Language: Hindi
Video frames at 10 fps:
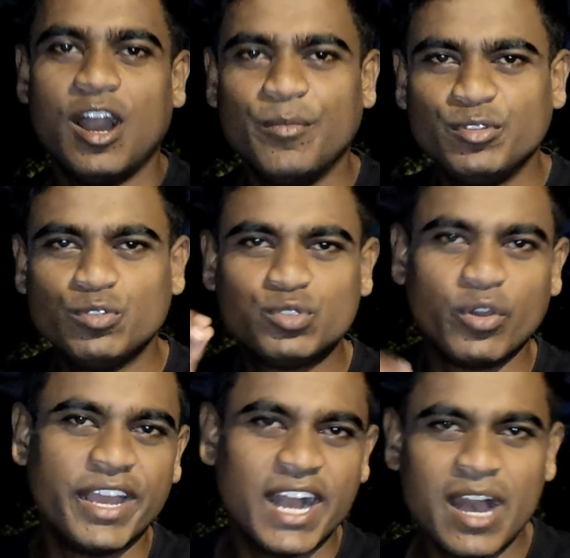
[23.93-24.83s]
अभी तू
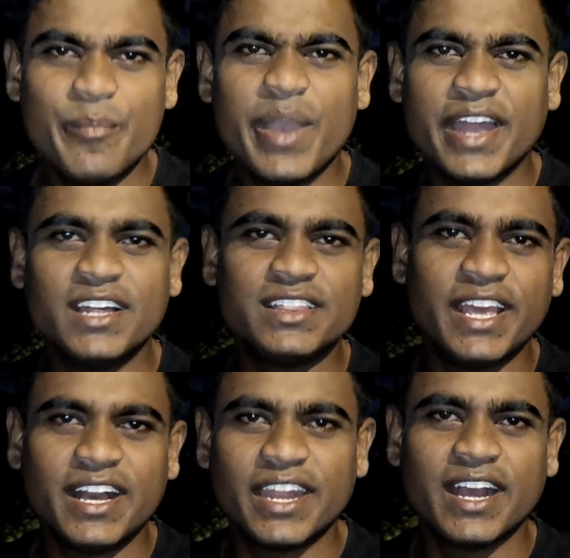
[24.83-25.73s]
सोएगा मेहनत
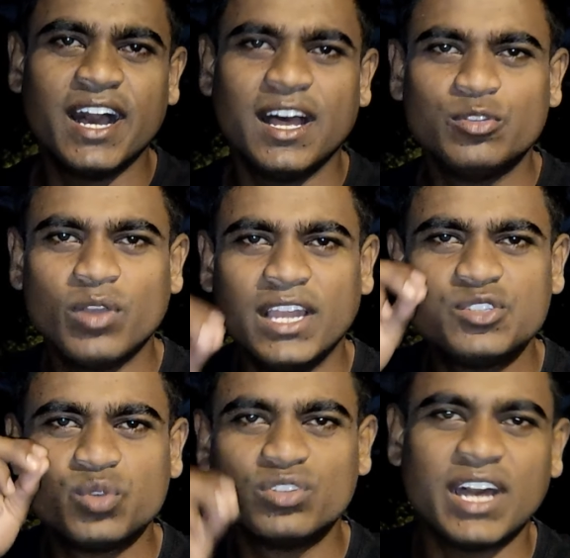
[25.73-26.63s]
नहीं करेगा तू
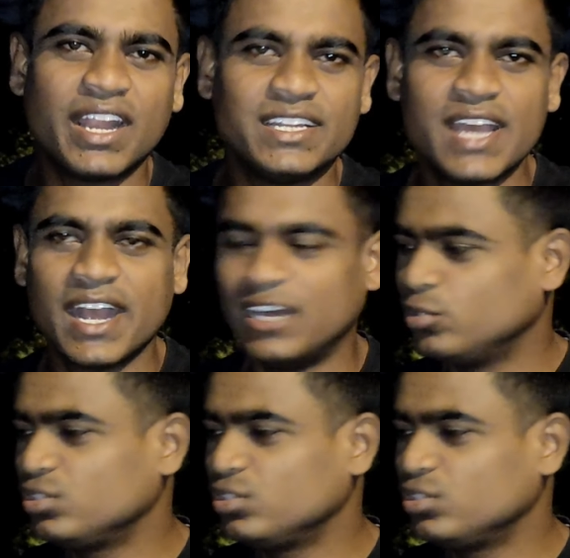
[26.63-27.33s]
खाली सोता रह जाएगा